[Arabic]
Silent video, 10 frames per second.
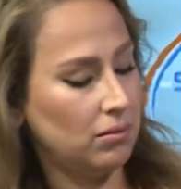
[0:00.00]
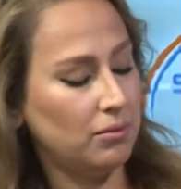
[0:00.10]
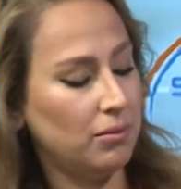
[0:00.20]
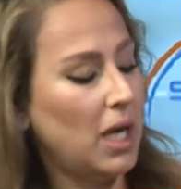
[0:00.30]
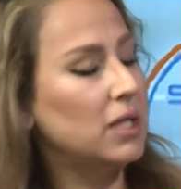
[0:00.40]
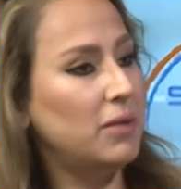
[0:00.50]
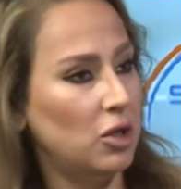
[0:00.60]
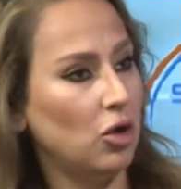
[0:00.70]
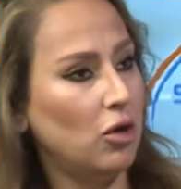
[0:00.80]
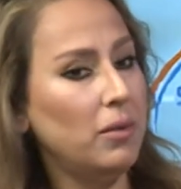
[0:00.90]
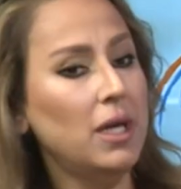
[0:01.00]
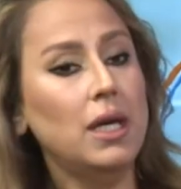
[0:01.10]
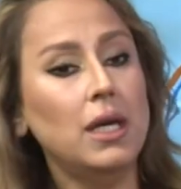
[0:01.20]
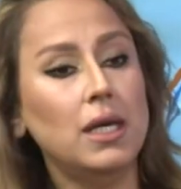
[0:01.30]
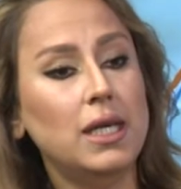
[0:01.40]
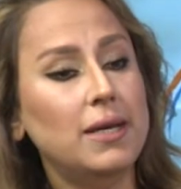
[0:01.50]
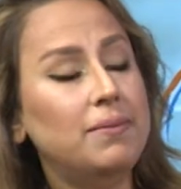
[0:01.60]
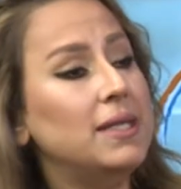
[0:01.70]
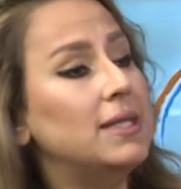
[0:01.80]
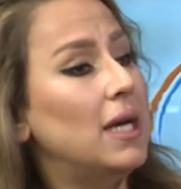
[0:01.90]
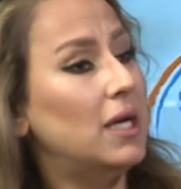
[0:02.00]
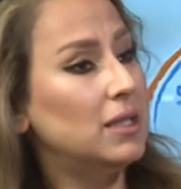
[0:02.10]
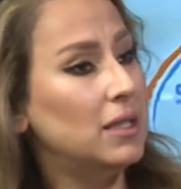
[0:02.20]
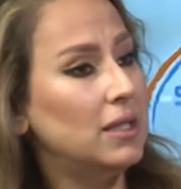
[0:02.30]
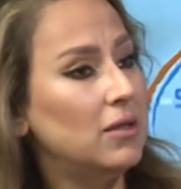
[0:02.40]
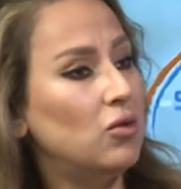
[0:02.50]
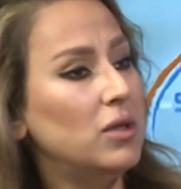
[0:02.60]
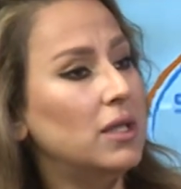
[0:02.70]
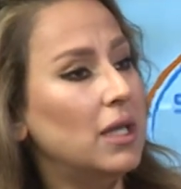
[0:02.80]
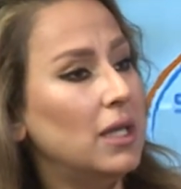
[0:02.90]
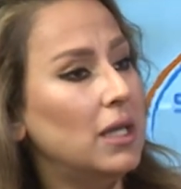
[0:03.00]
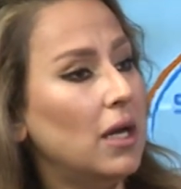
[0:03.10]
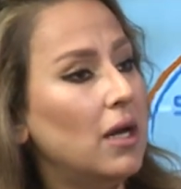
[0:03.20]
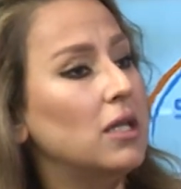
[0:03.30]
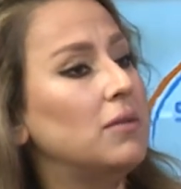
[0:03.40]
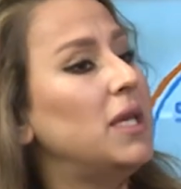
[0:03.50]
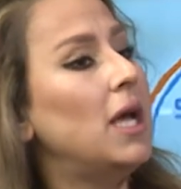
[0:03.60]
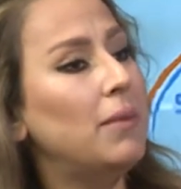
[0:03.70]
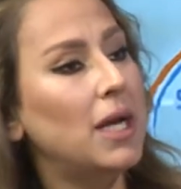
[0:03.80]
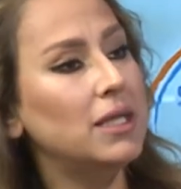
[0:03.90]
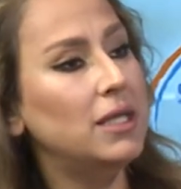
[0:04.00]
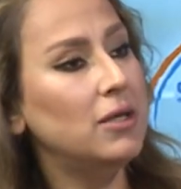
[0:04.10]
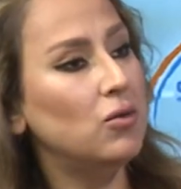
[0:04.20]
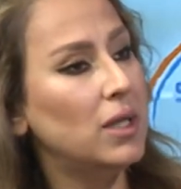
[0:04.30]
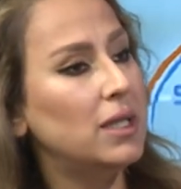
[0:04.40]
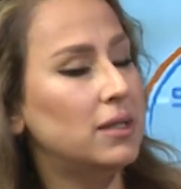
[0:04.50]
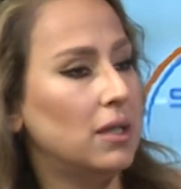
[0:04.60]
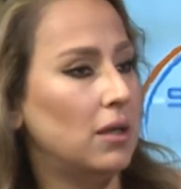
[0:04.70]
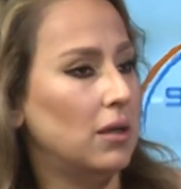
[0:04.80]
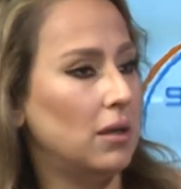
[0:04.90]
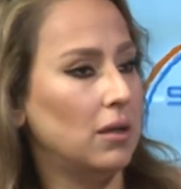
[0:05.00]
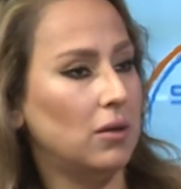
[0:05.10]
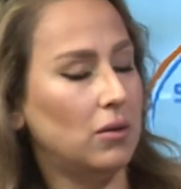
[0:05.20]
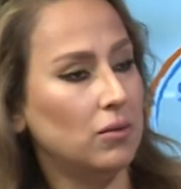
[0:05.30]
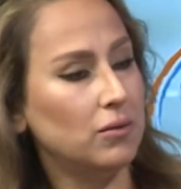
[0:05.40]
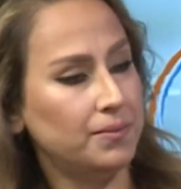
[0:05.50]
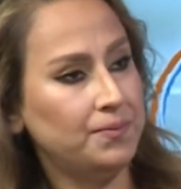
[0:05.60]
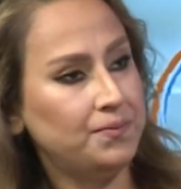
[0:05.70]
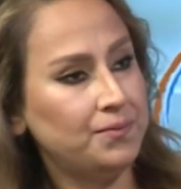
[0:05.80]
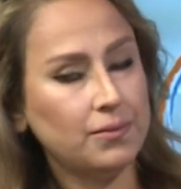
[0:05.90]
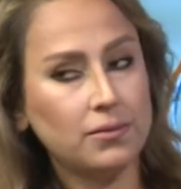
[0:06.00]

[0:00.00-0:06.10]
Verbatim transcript: بعض منهم لابتزاز ليكون الغرض منها مادي وليس يعني حضرتك انا